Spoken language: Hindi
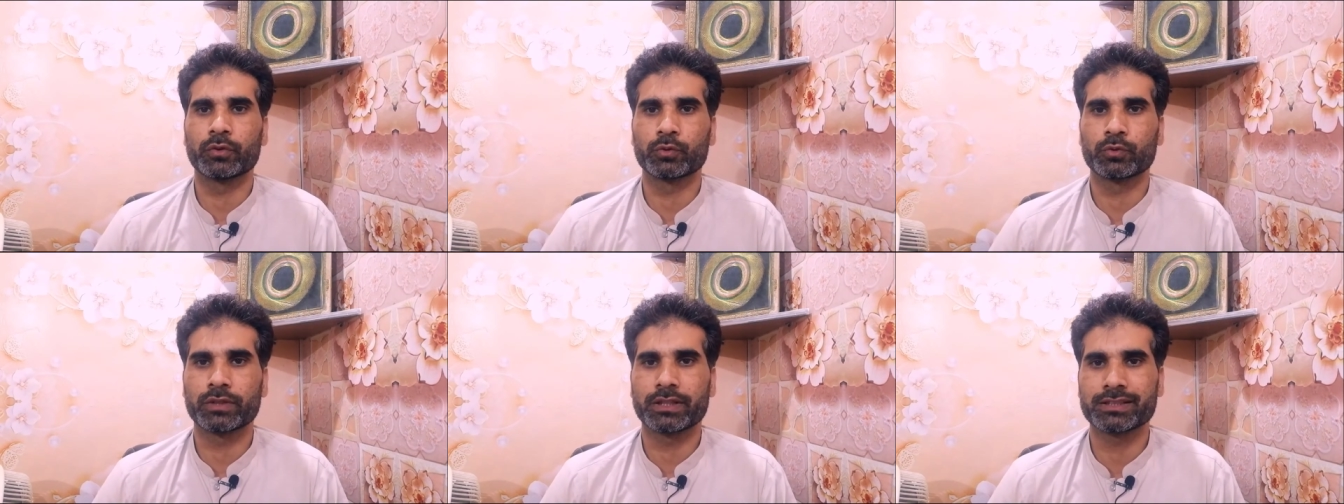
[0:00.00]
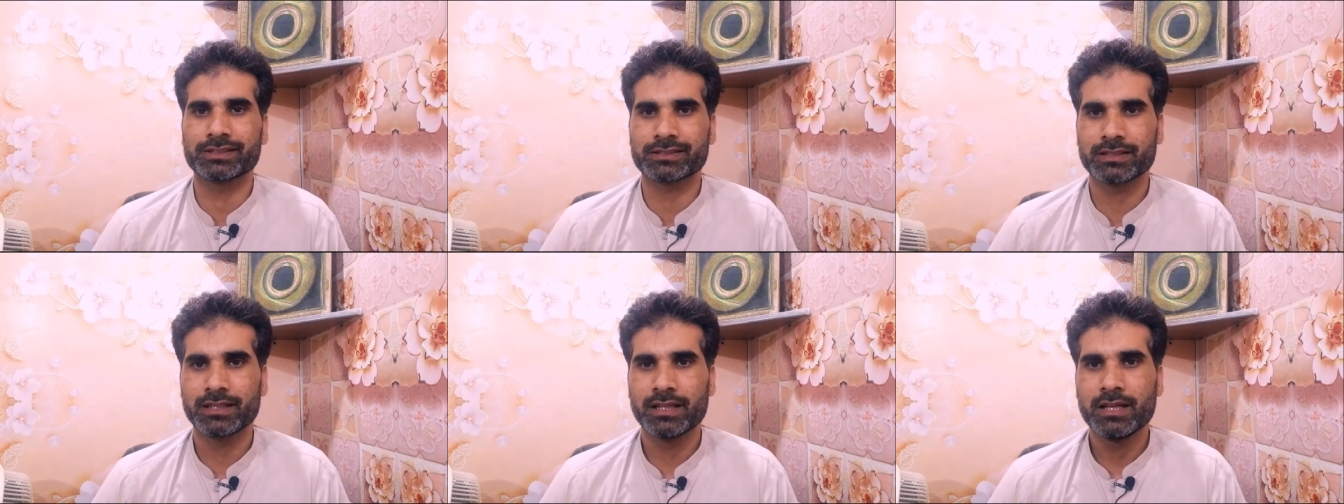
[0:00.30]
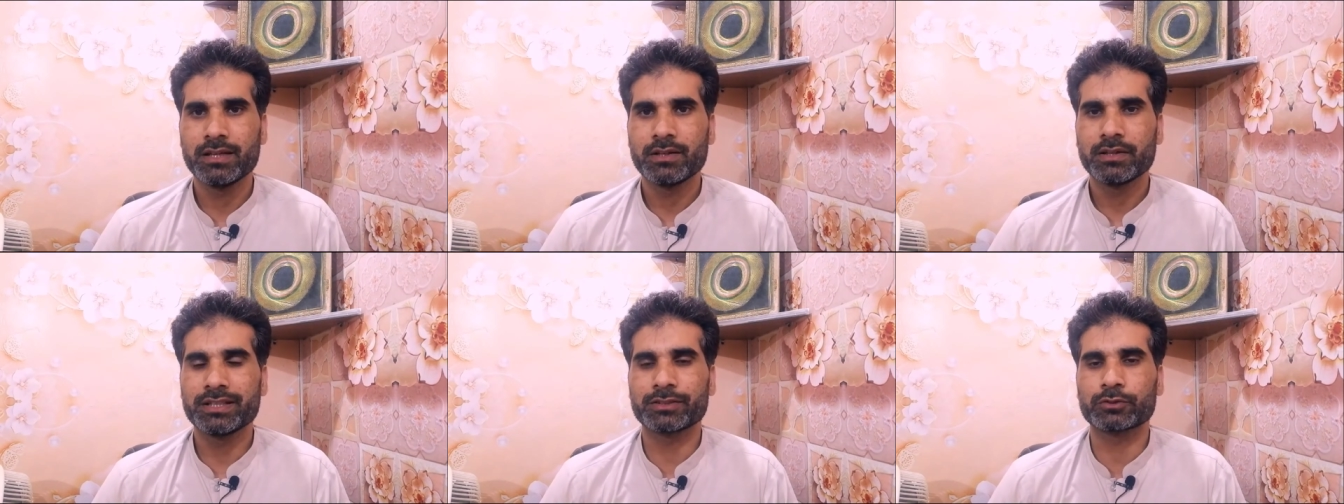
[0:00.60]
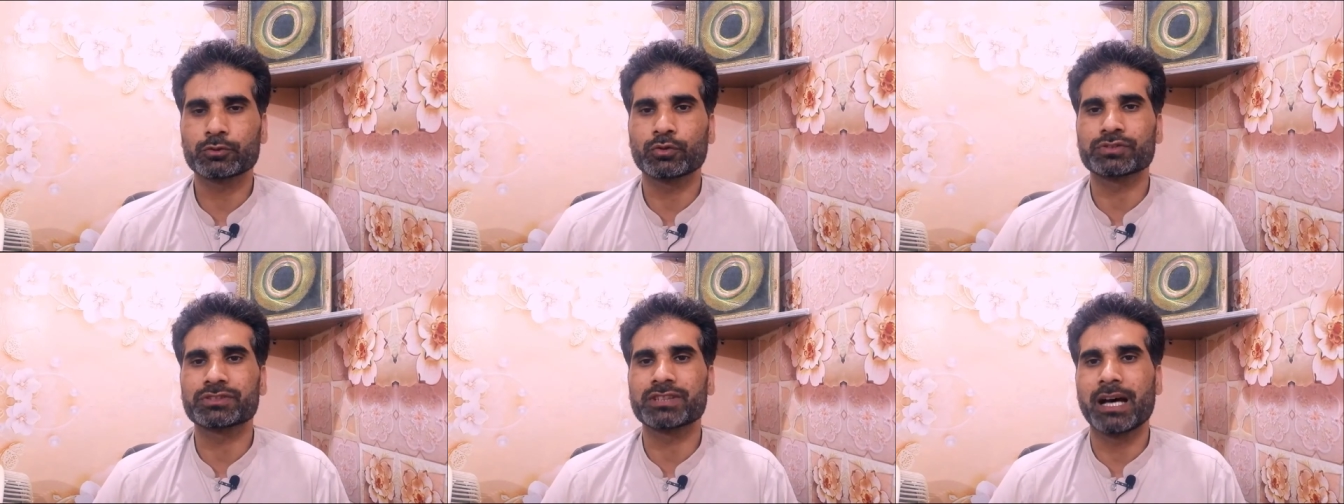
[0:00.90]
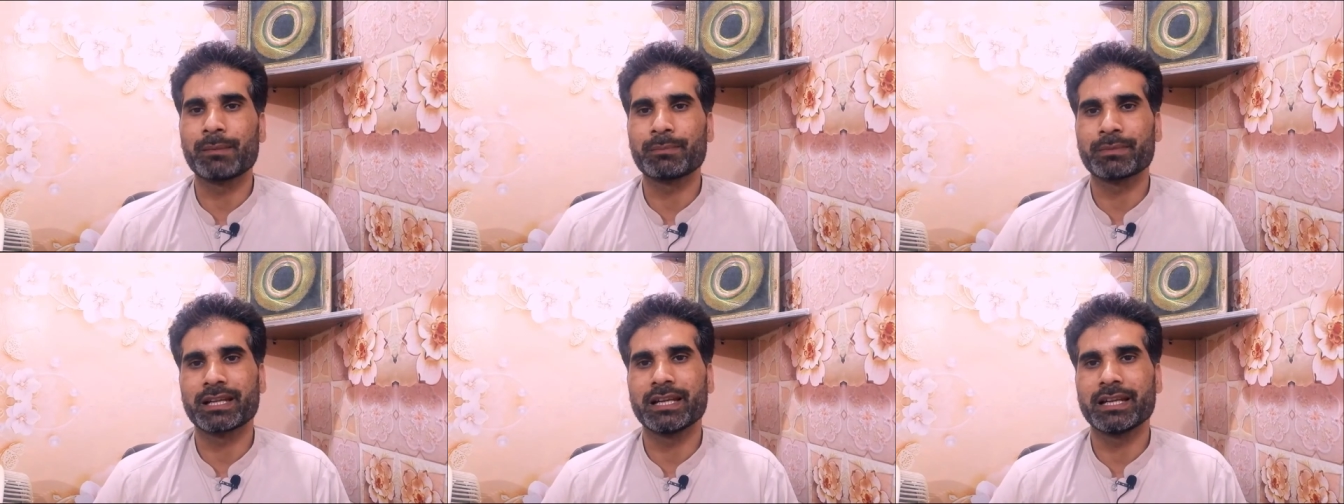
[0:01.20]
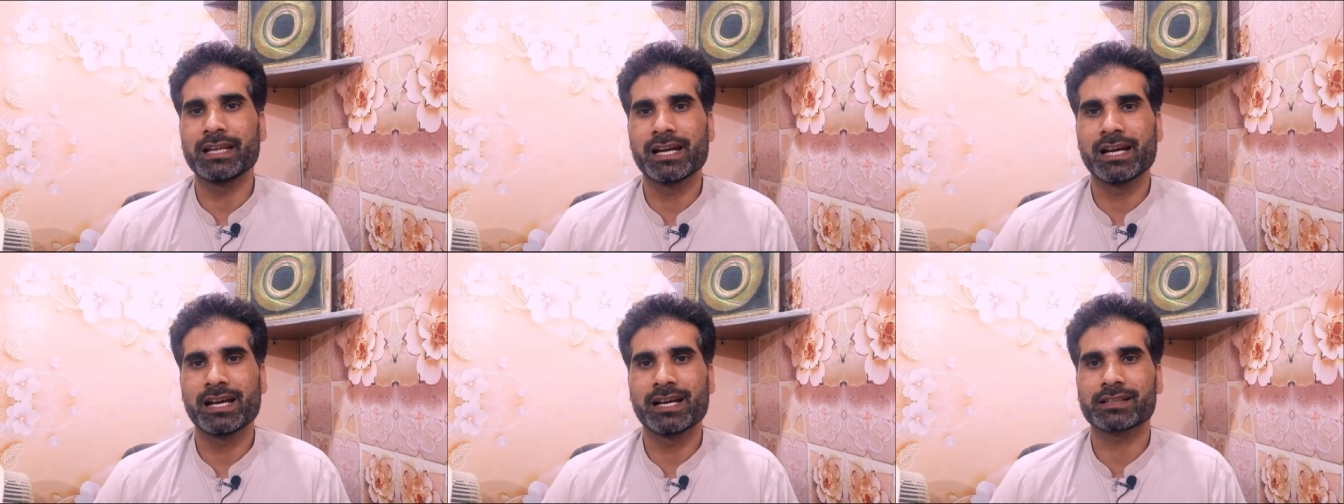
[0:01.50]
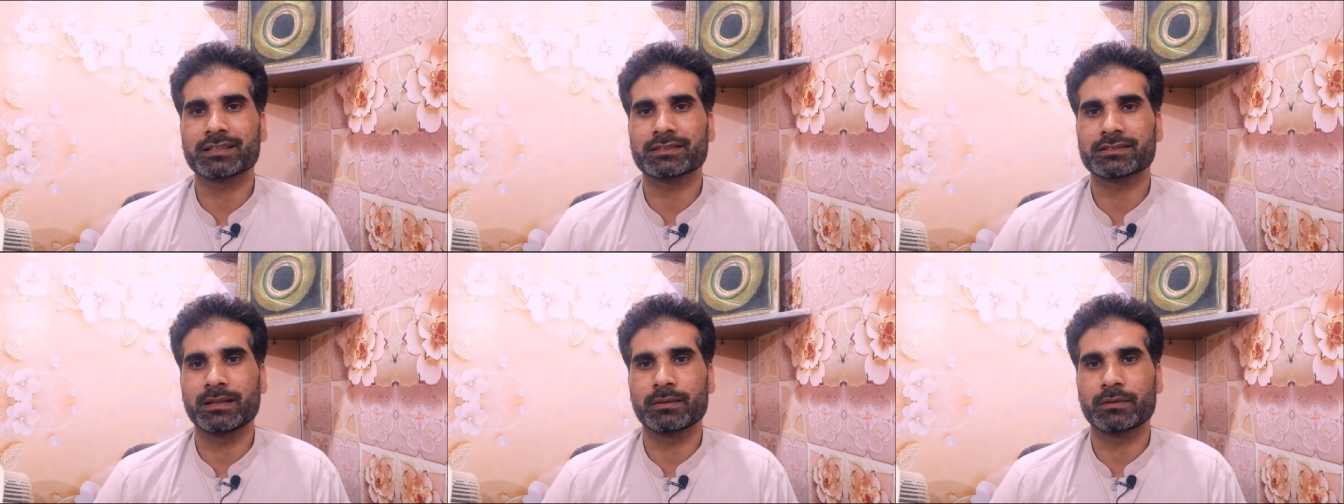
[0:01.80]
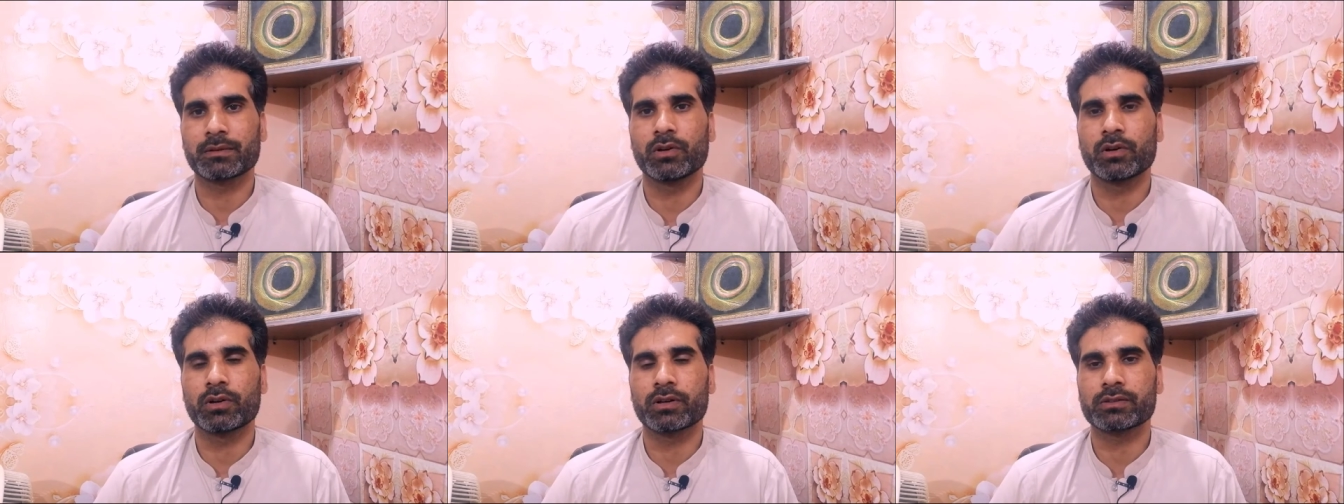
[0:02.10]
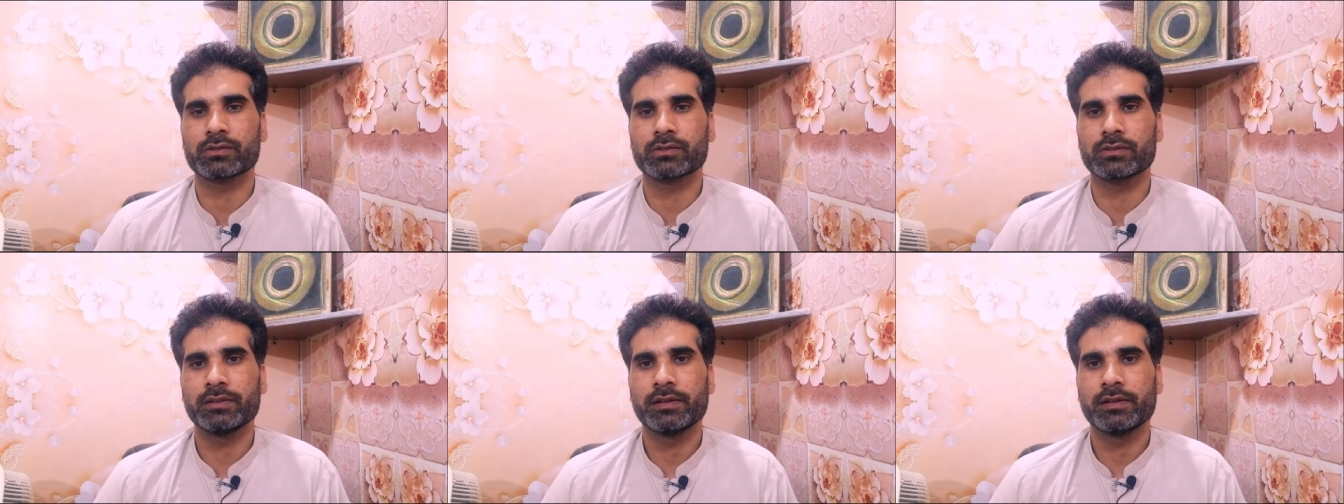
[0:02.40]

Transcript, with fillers: उन्होंने इसको सामने ले आया और